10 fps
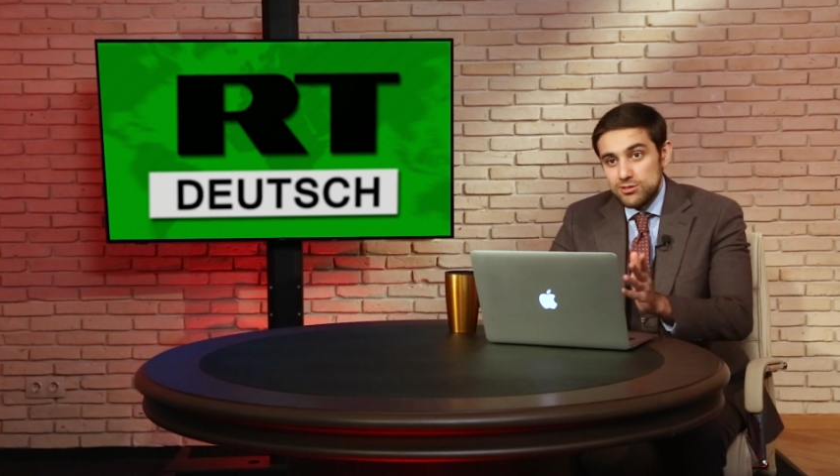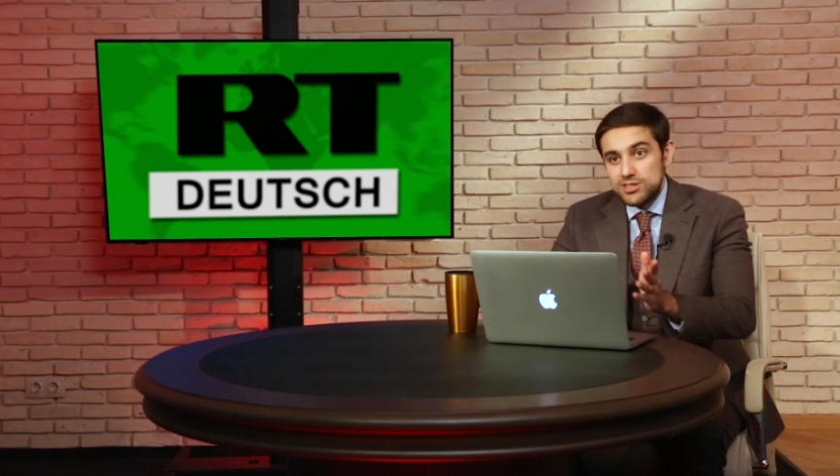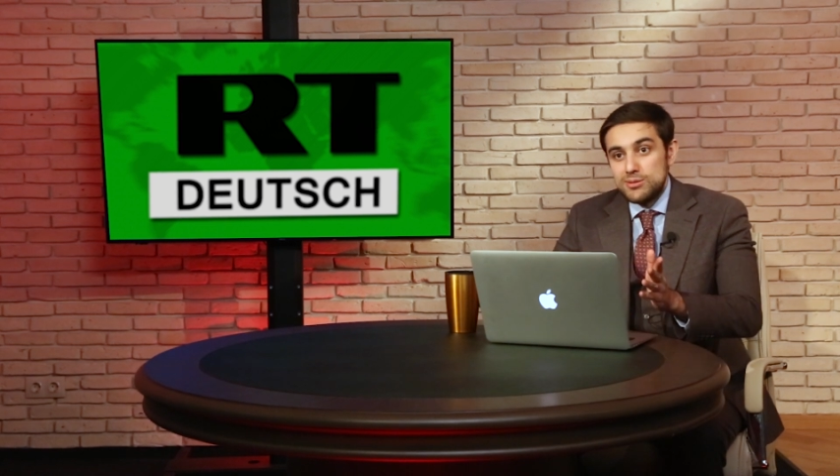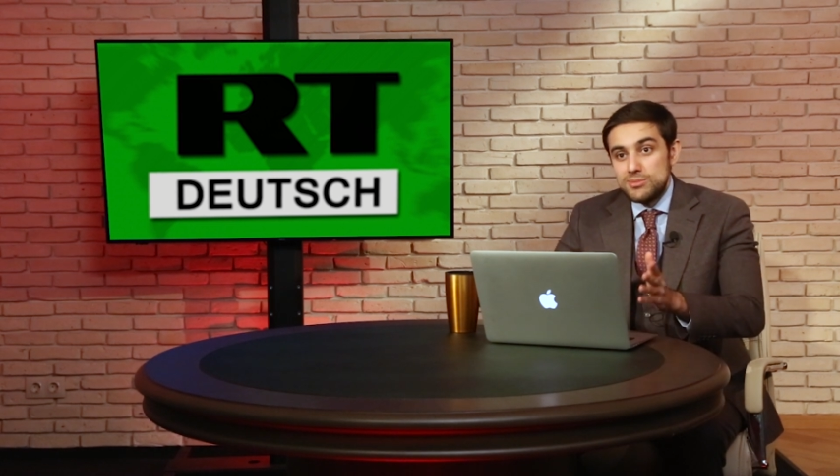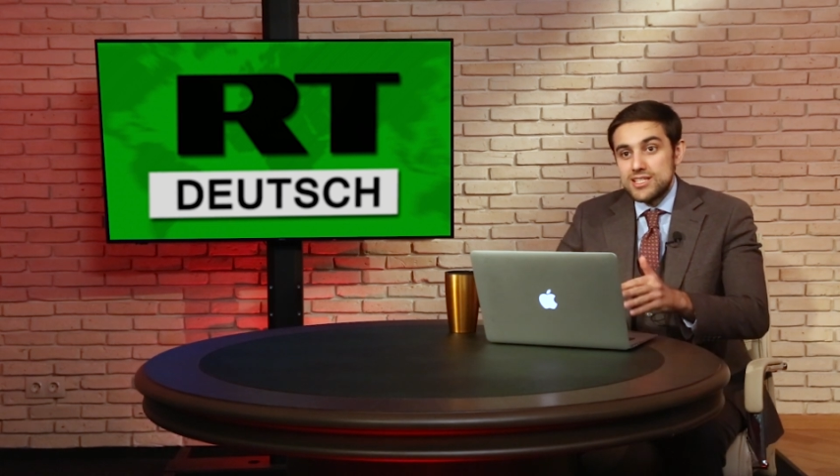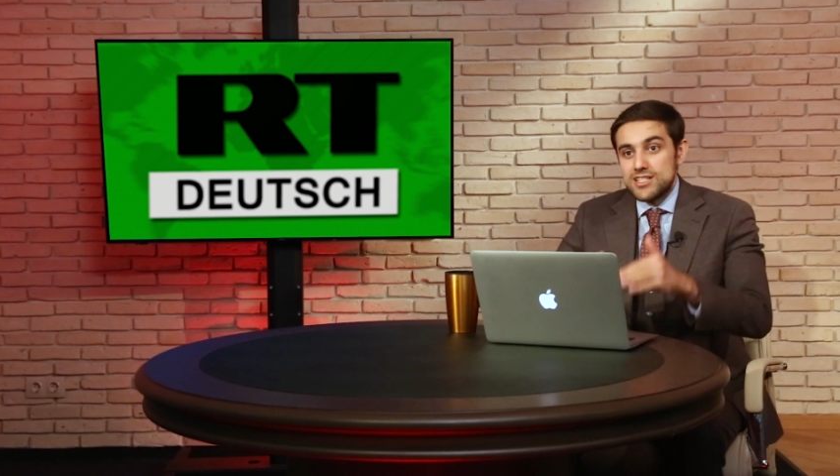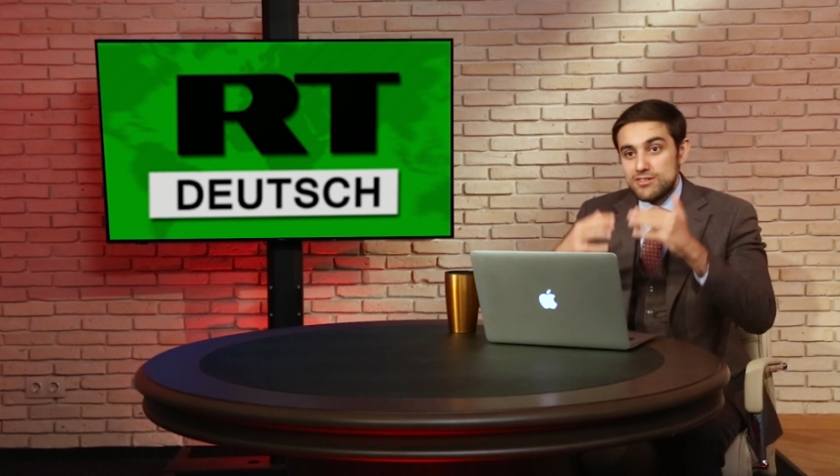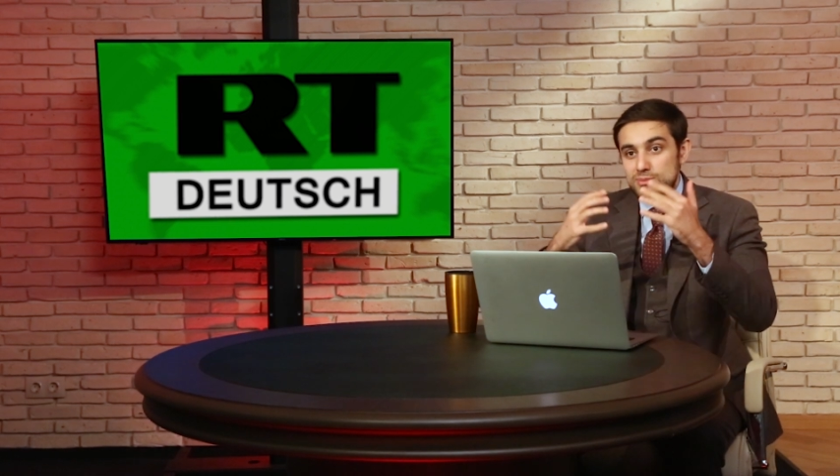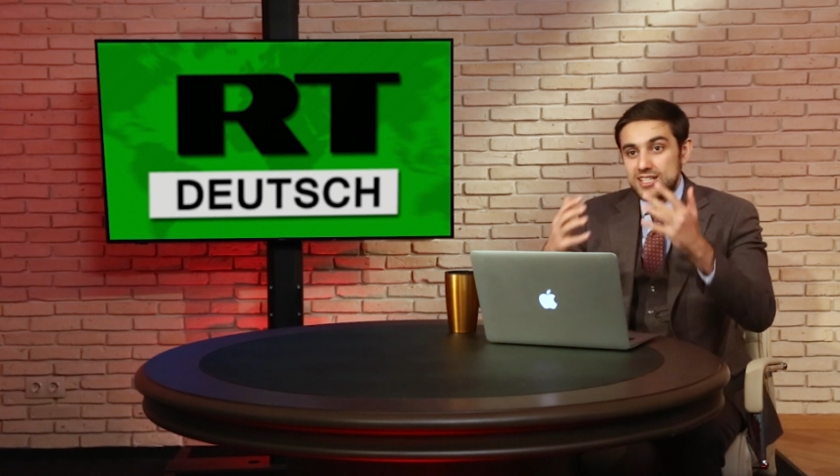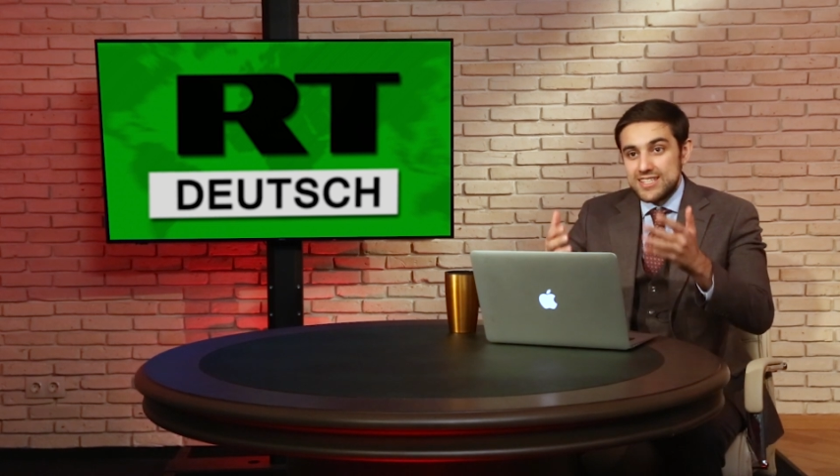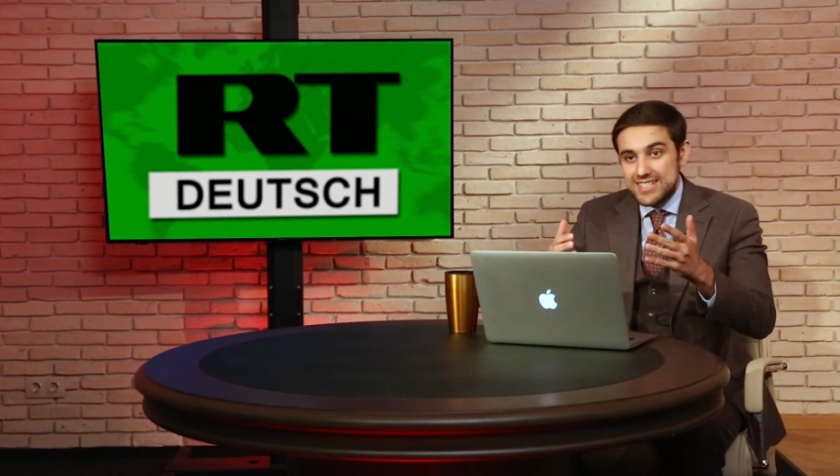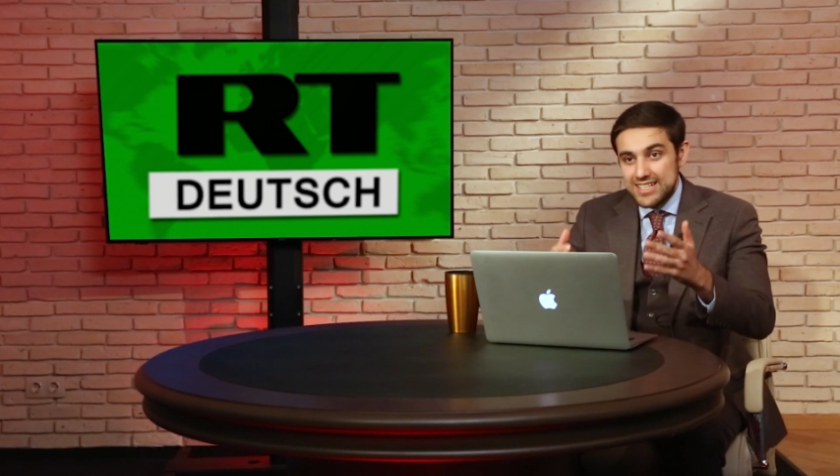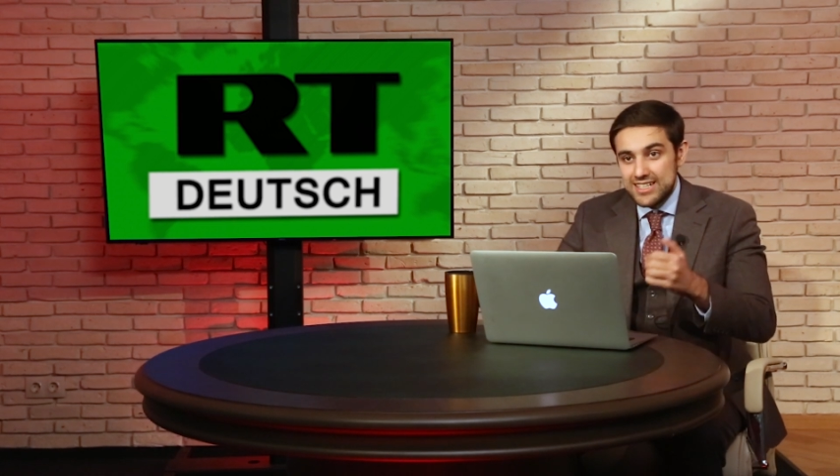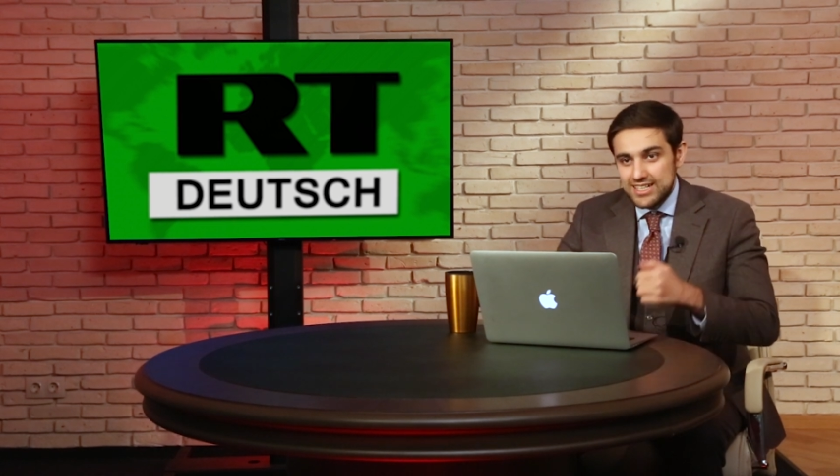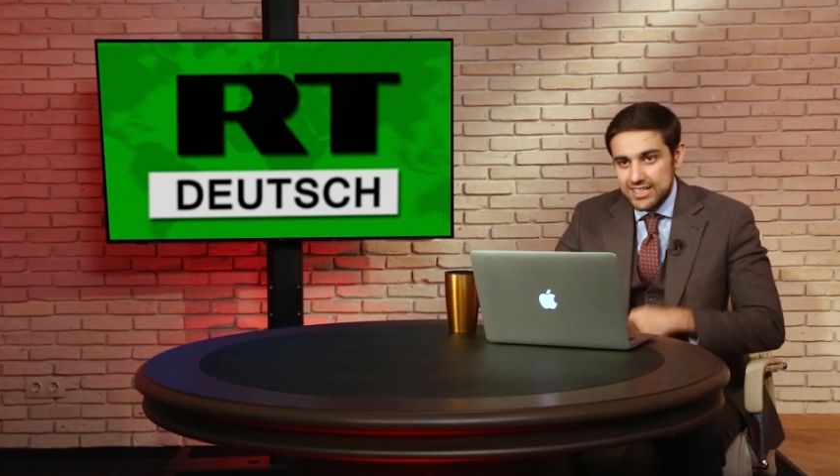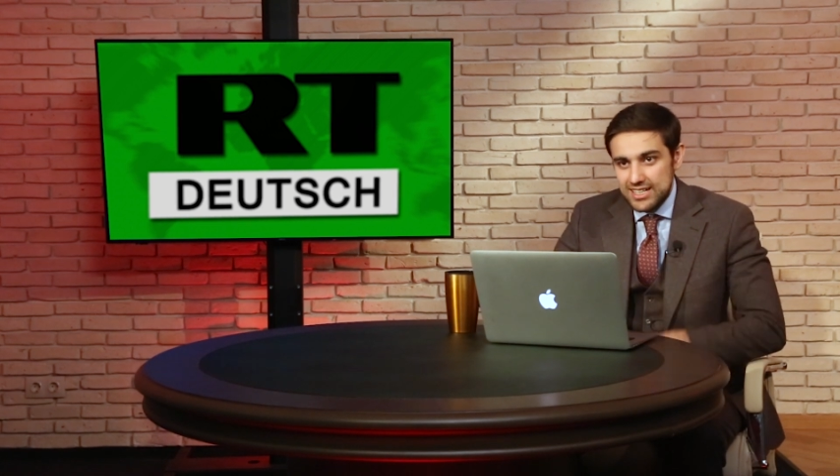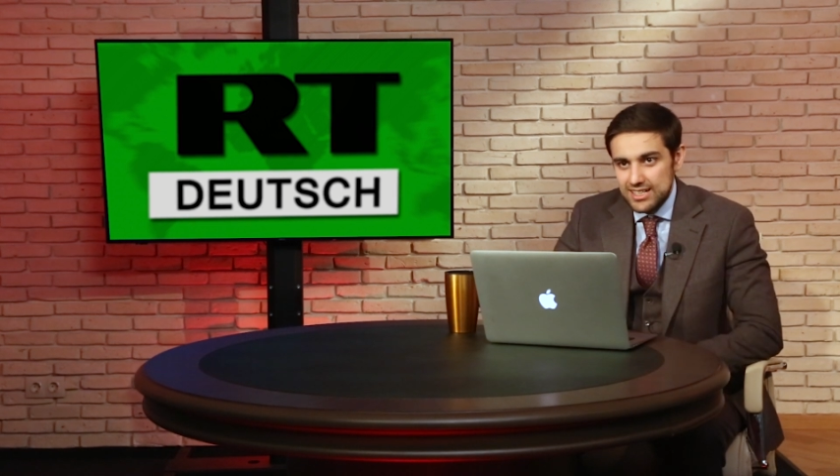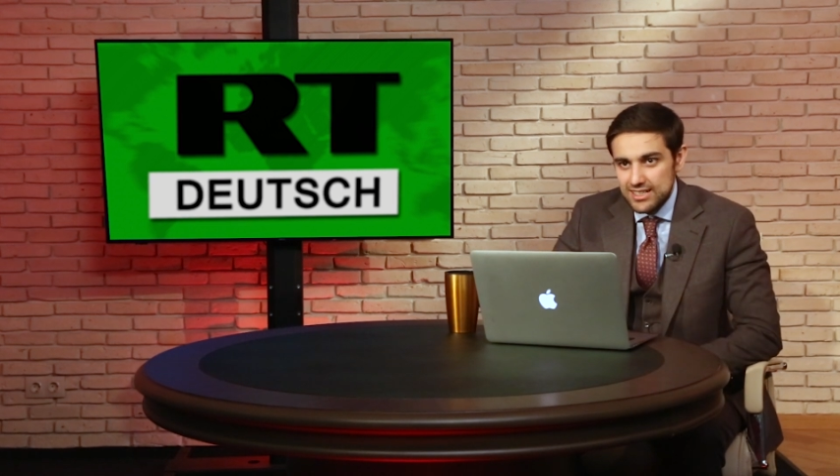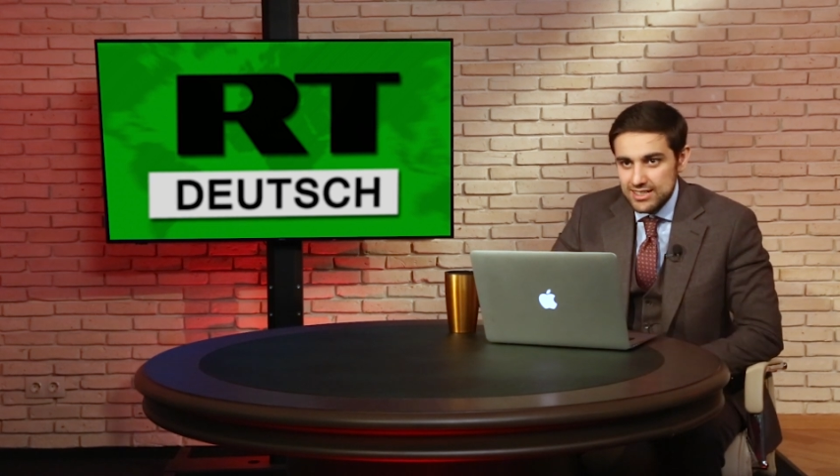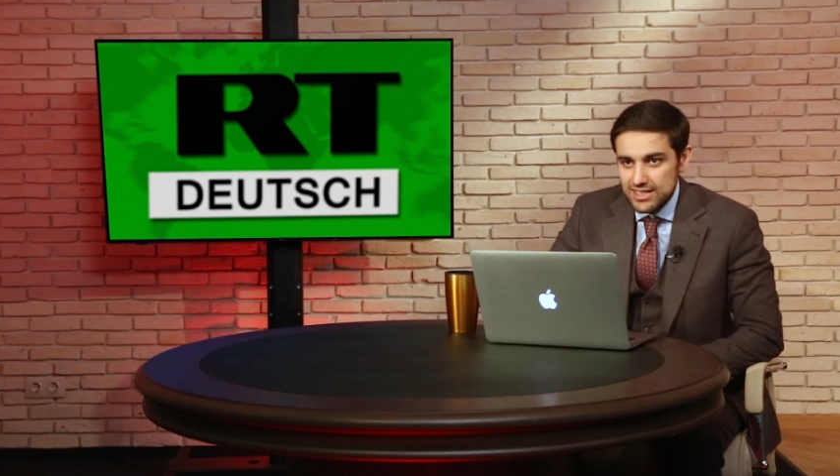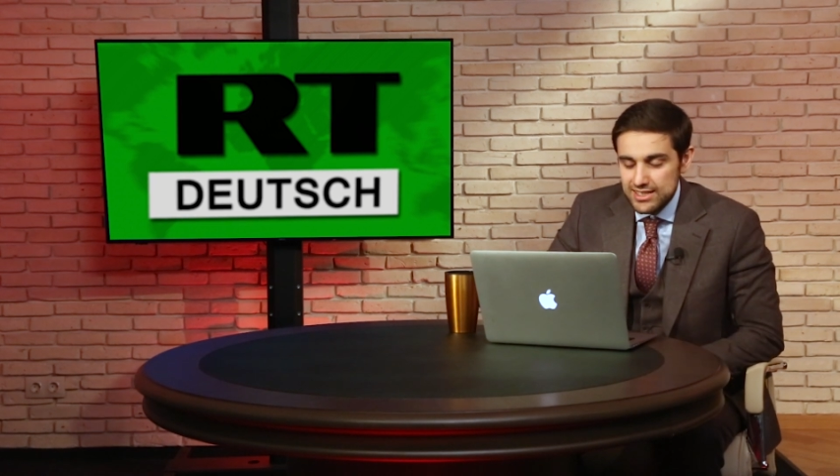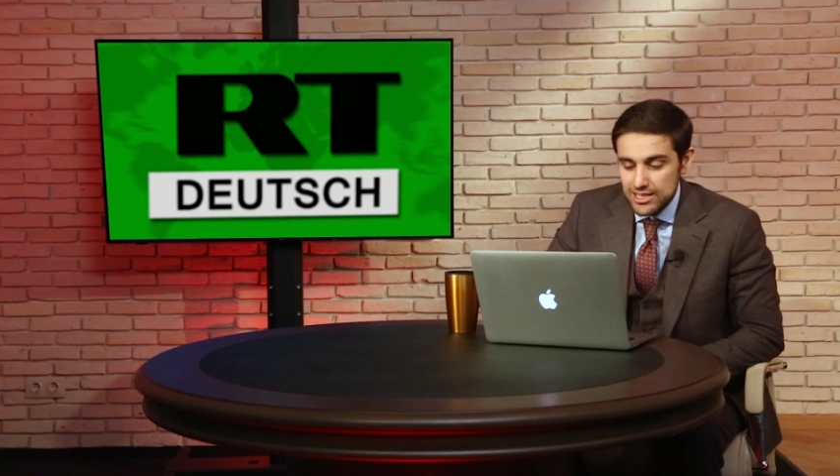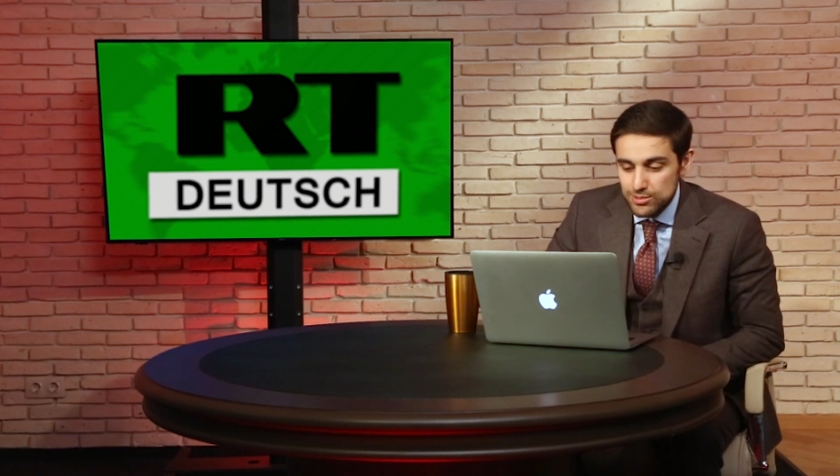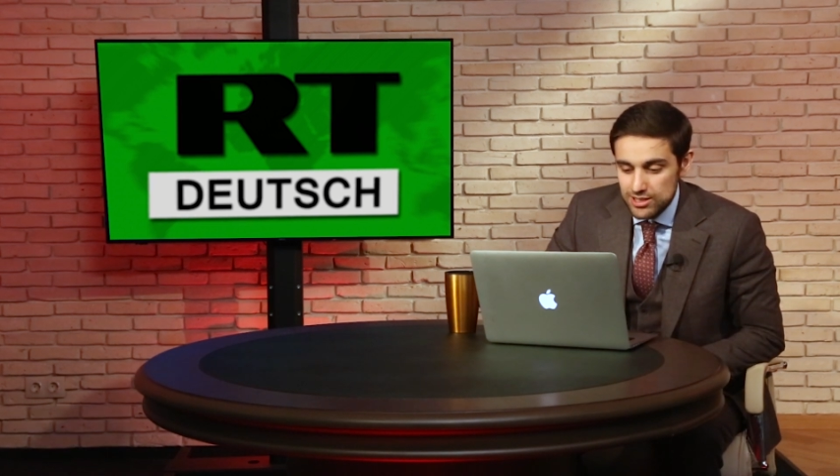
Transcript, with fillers: а вот немецкого именно телеканала, да, не